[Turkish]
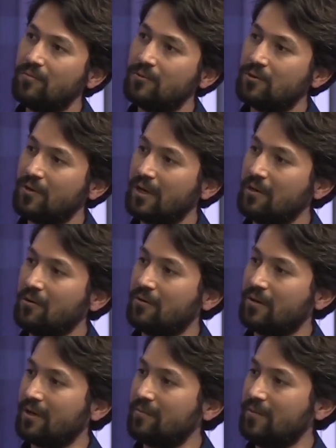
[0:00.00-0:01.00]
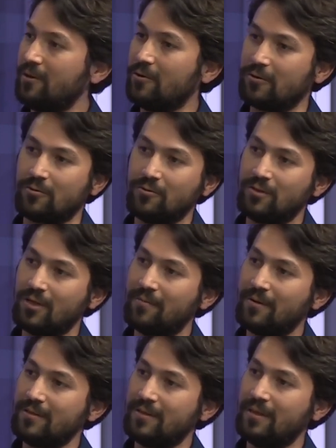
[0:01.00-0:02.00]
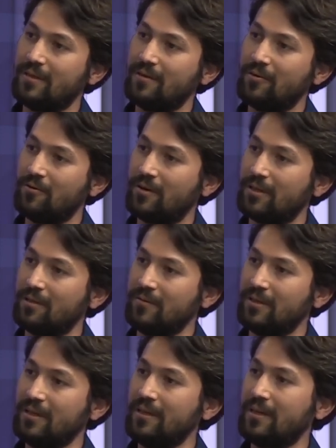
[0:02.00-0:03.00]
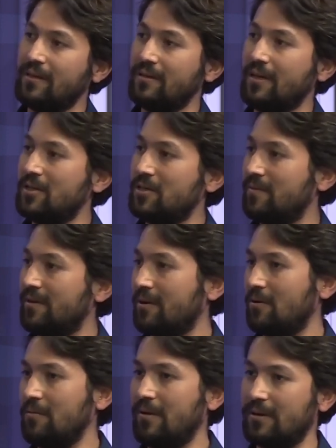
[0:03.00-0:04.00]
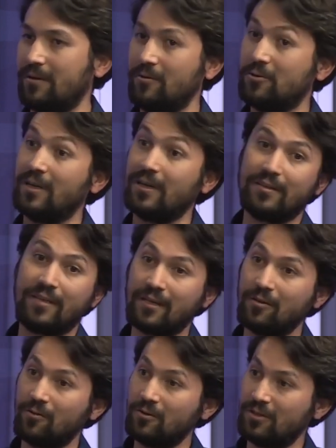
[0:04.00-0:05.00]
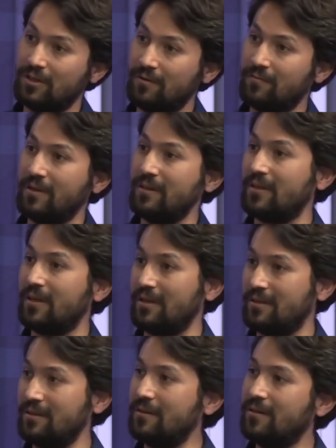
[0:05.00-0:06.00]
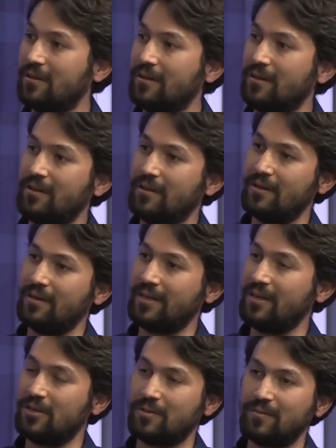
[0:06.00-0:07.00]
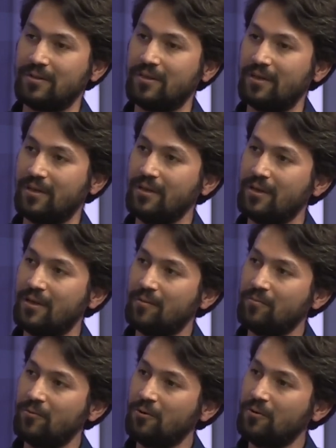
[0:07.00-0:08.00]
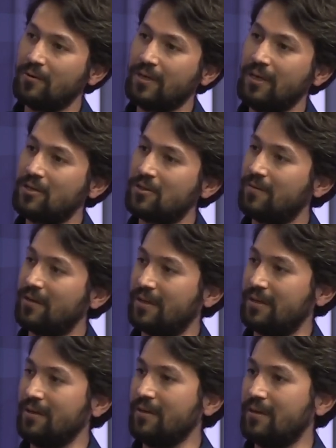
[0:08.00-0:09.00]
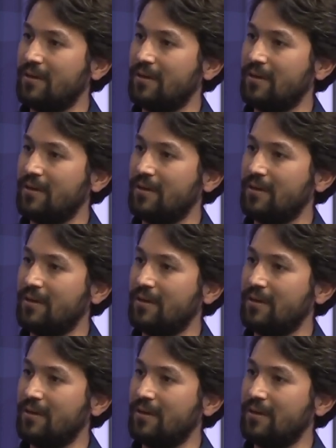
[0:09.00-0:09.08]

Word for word: sürekli olarak biliyorsunuz yabancı dil öğretiminde yeni gelişmeler olmakta. Özellikle teknolojinin ve internetin gelişmesiyle. Bu gelişmeleri